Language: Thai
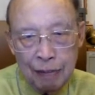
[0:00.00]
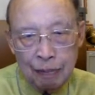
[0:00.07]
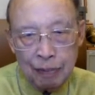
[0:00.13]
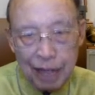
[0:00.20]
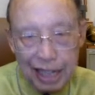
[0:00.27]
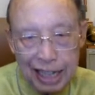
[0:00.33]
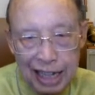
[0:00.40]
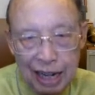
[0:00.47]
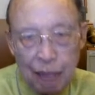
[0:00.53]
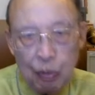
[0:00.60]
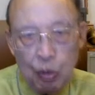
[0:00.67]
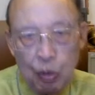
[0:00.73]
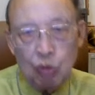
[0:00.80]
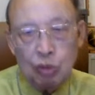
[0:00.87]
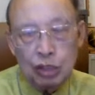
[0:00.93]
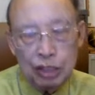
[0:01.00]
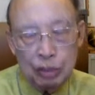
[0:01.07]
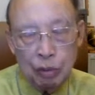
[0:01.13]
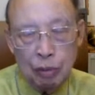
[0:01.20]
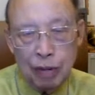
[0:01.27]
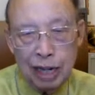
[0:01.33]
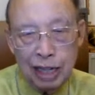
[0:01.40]
เป็นหยังพงสิ
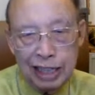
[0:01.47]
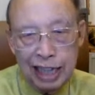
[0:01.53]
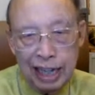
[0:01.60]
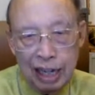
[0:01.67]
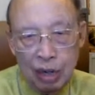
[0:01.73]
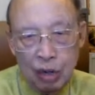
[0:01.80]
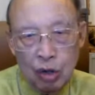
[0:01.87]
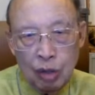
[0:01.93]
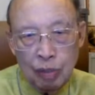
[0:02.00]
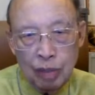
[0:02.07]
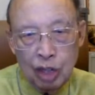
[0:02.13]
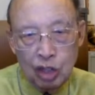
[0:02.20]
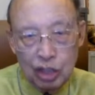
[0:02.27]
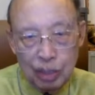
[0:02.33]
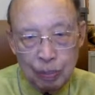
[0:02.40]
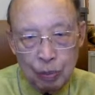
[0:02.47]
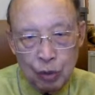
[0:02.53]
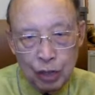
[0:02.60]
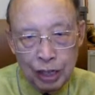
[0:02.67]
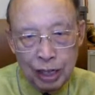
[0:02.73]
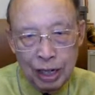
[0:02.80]
บ่บึงแย่งเฮาเมื่อเฮาเจ็บป่วย